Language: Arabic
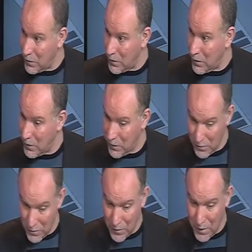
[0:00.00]

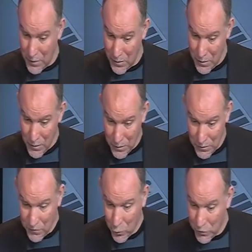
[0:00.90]
des يعني
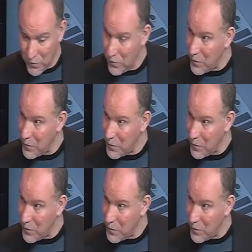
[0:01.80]
dispositifs